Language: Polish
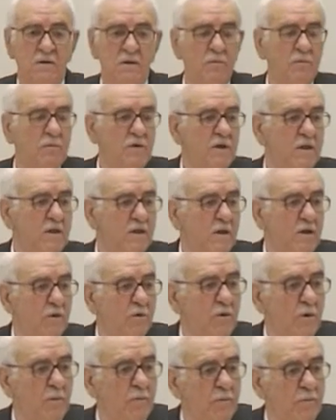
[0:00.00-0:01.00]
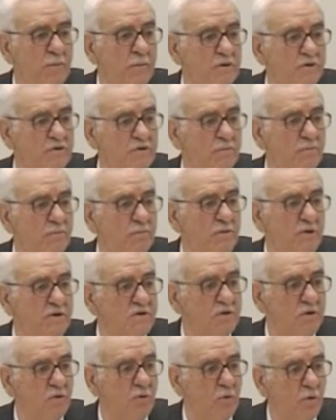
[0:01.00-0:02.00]
z Macedonii
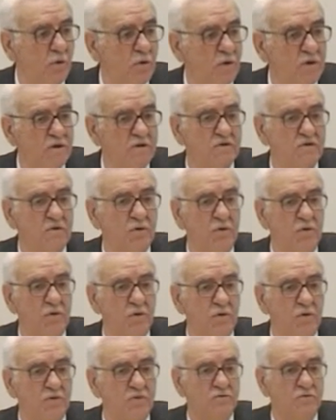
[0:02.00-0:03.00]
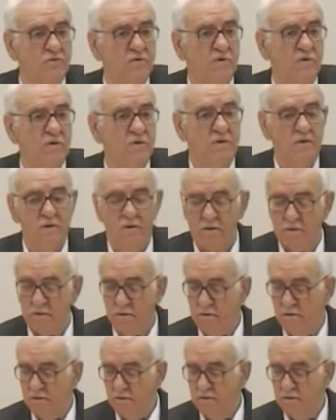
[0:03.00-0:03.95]
i powiedziała mi, chcę,